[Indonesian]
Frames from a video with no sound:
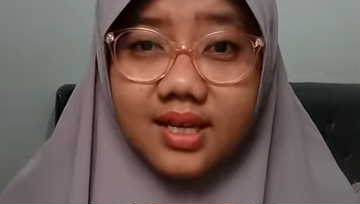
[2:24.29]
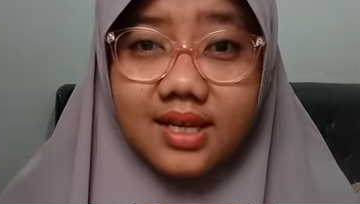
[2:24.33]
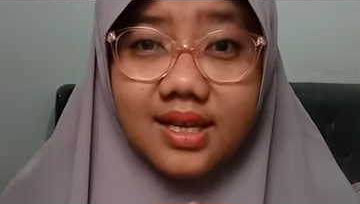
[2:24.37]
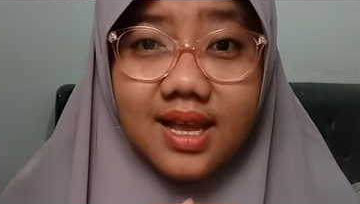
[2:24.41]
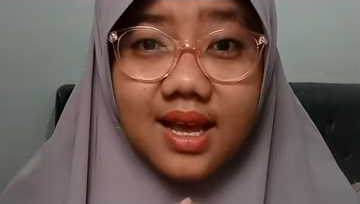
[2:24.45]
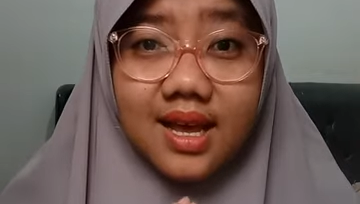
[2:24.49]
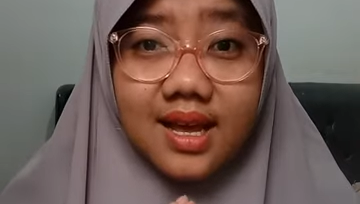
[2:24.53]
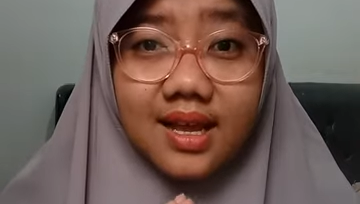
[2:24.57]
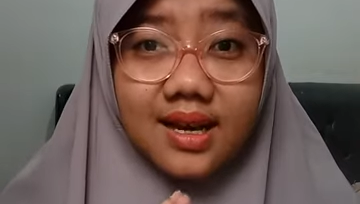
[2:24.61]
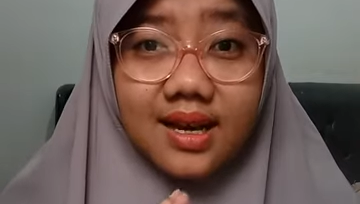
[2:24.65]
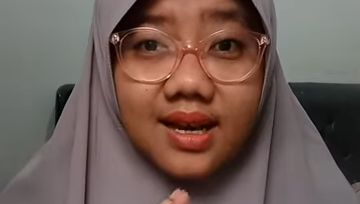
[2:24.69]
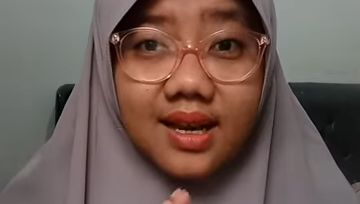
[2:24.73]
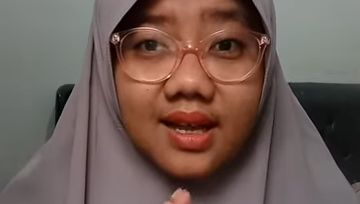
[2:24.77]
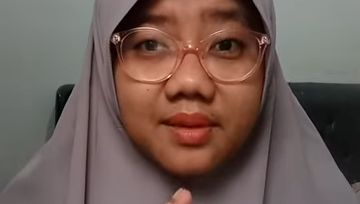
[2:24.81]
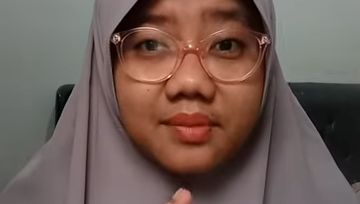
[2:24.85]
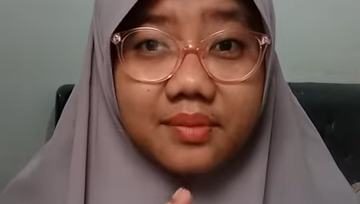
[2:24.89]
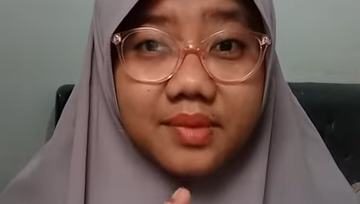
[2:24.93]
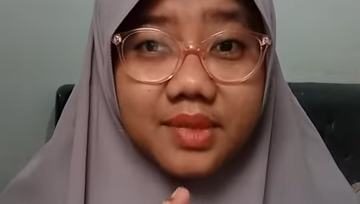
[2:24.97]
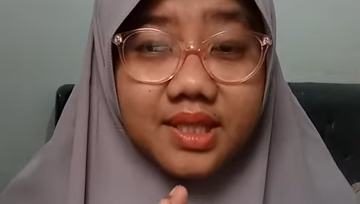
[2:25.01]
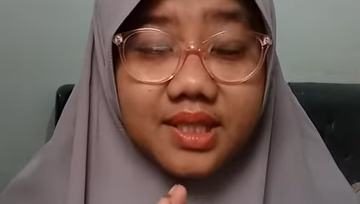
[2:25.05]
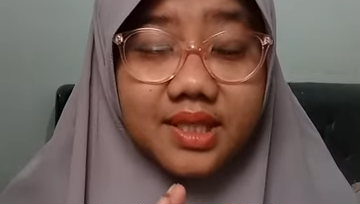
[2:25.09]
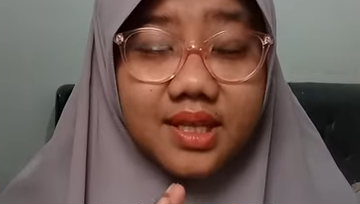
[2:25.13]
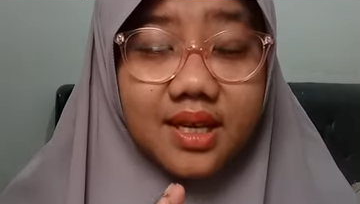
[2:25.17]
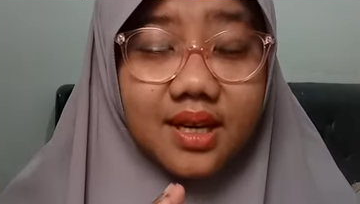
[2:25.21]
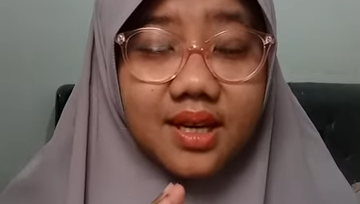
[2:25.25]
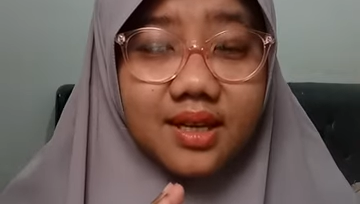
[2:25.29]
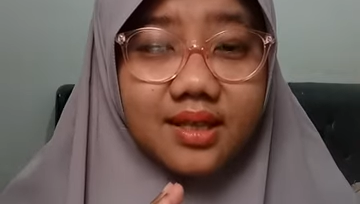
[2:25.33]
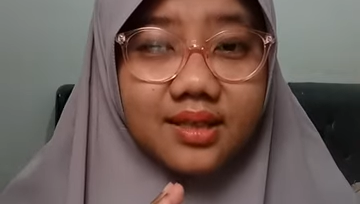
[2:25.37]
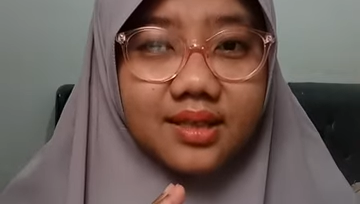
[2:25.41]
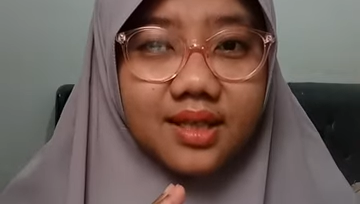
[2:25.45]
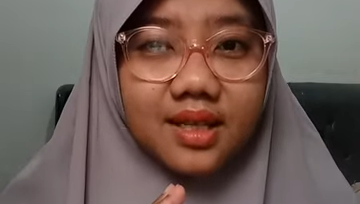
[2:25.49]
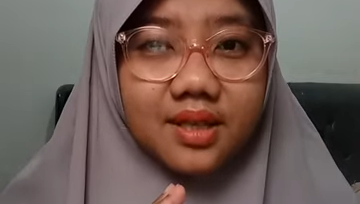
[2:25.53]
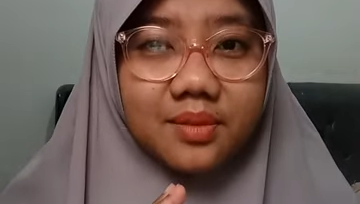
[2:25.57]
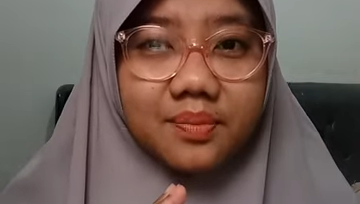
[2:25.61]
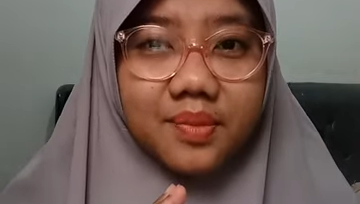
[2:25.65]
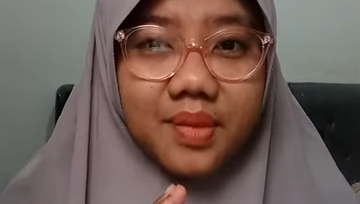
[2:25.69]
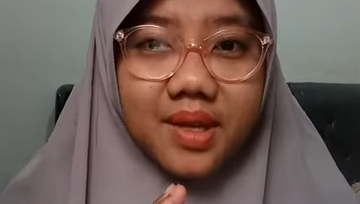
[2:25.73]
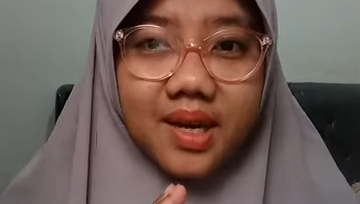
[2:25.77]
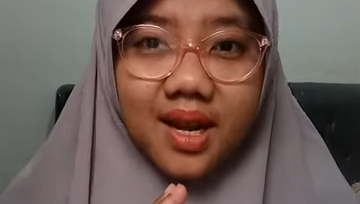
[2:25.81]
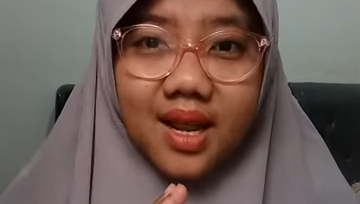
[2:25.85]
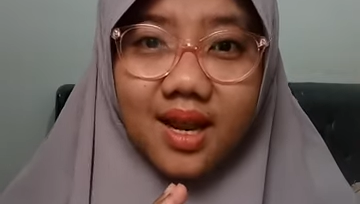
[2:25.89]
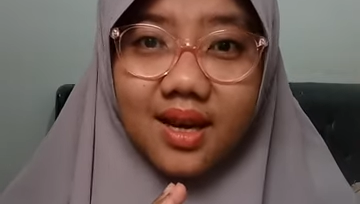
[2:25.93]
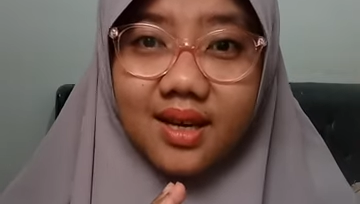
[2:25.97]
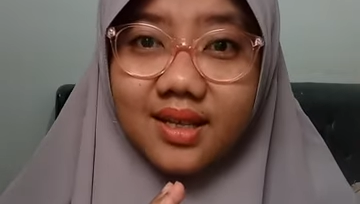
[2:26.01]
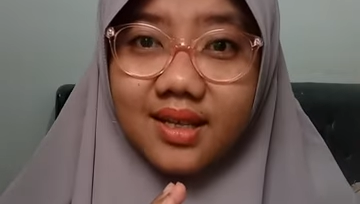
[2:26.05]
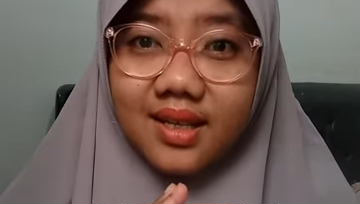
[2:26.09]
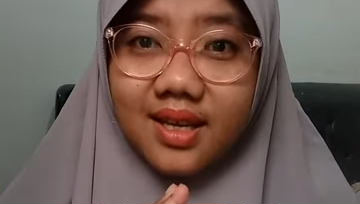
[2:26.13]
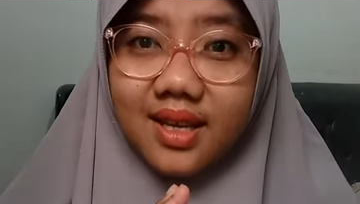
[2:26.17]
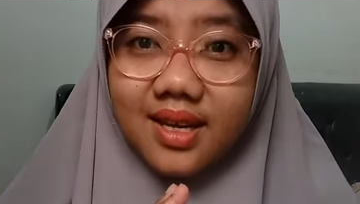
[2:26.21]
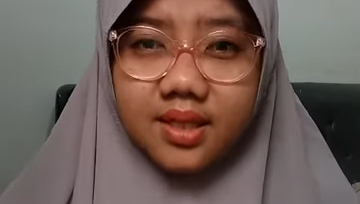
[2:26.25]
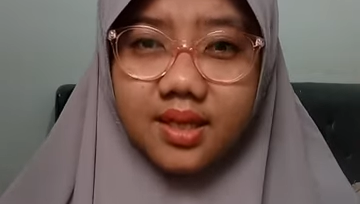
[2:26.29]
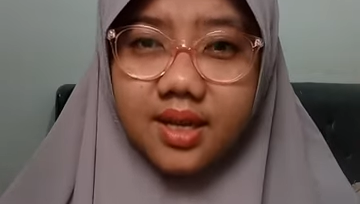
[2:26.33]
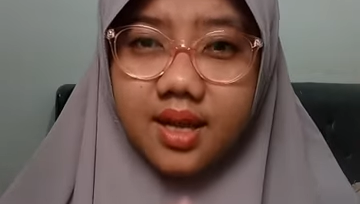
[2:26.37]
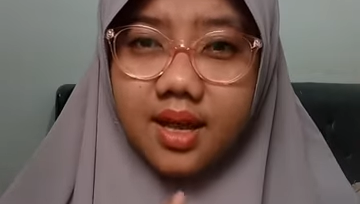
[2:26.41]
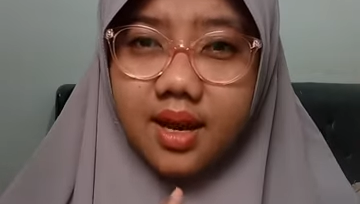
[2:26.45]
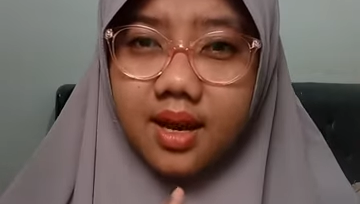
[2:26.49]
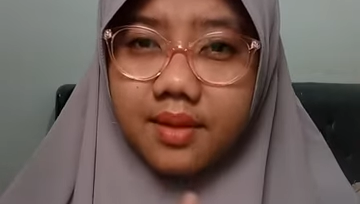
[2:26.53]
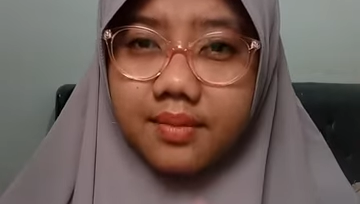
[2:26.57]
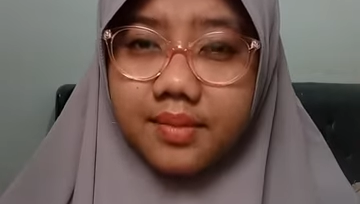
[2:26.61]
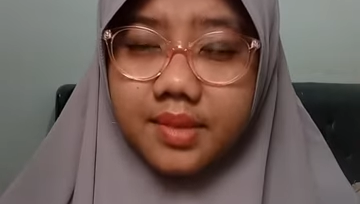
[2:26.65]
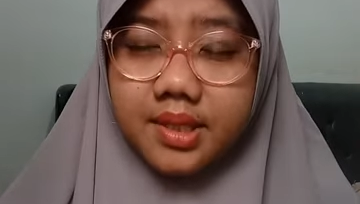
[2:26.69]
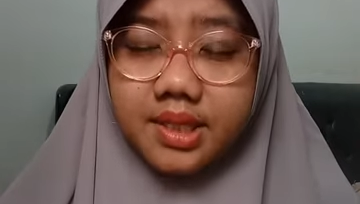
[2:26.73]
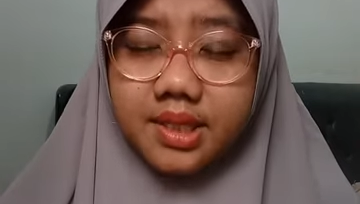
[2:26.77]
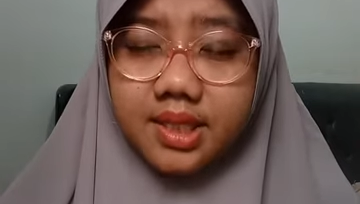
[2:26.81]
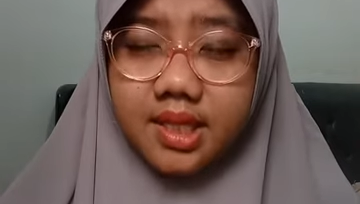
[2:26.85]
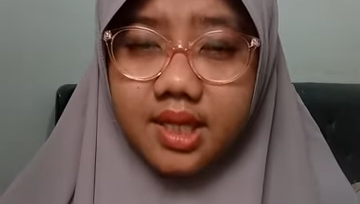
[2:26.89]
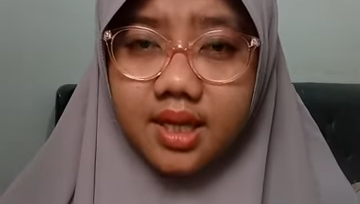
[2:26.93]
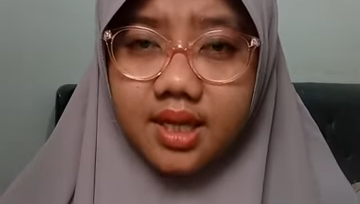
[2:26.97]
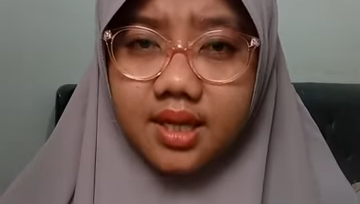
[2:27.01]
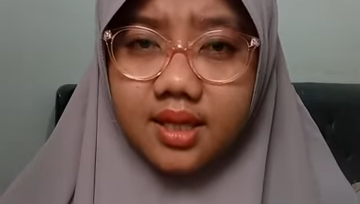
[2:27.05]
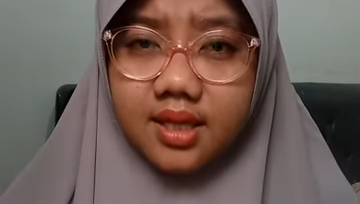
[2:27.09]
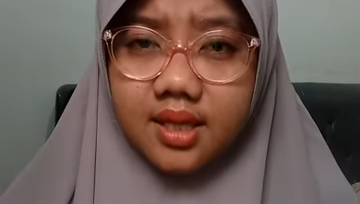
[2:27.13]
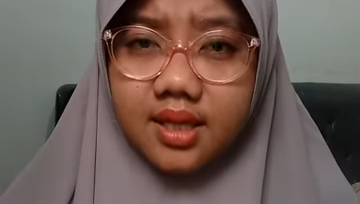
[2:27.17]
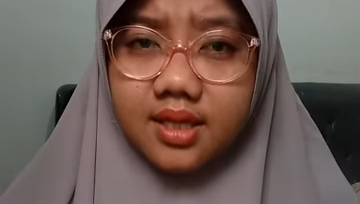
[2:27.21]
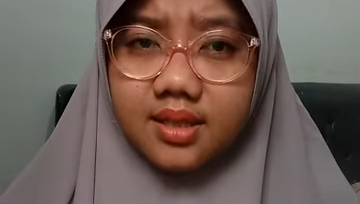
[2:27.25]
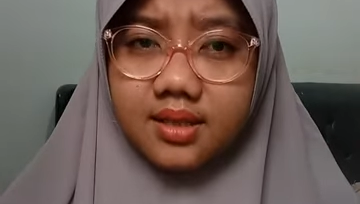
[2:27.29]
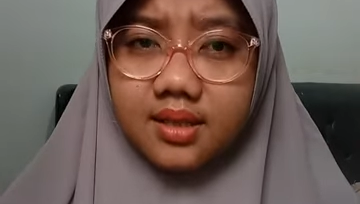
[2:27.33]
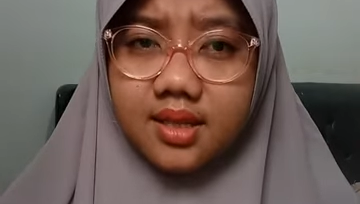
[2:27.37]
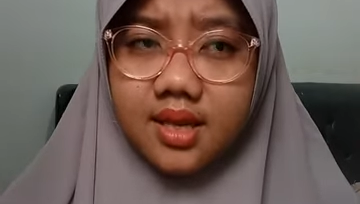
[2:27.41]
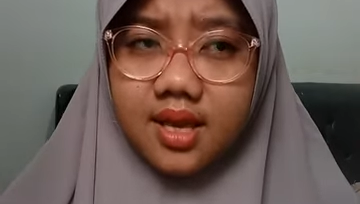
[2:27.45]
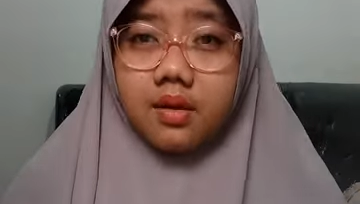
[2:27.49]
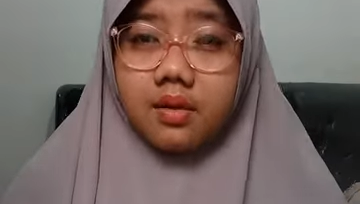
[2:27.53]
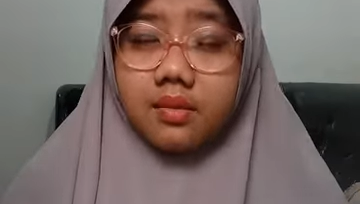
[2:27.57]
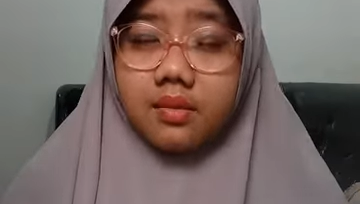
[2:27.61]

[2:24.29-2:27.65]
dalam menjalankan perannya di dalam masyarakat,